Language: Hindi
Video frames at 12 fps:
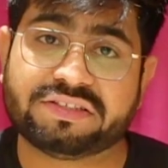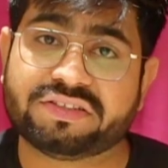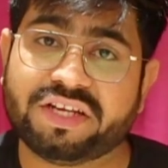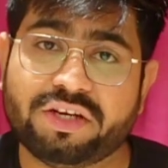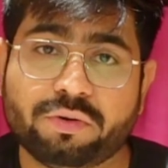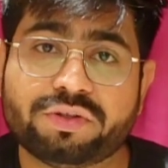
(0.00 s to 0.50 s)

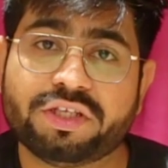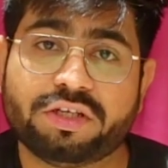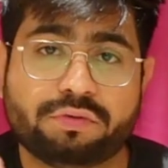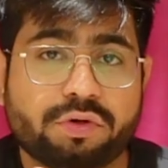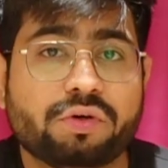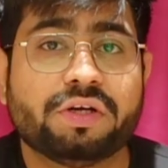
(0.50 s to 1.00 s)
स्क्रीन होती है
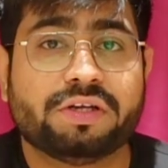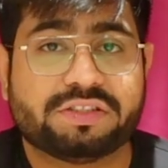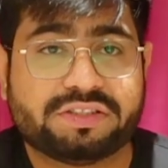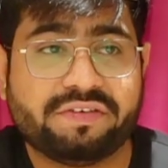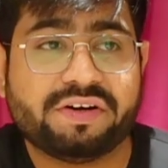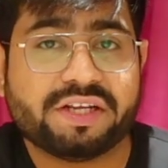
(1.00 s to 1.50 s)
वो
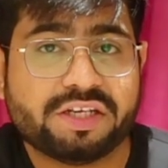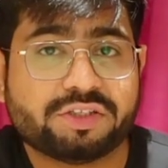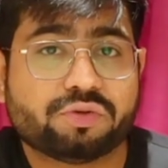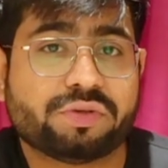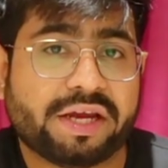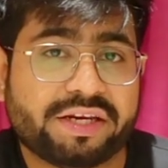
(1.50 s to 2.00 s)
सेवनटीन
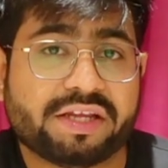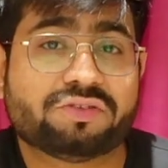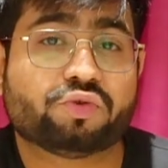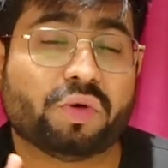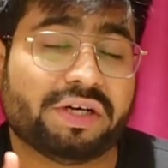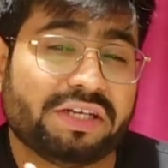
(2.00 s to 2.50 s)
इश टू नाइन या
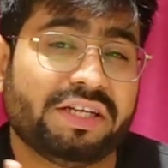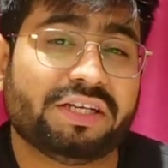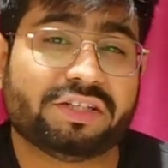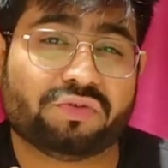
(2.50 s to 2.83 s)
ट्वेंटी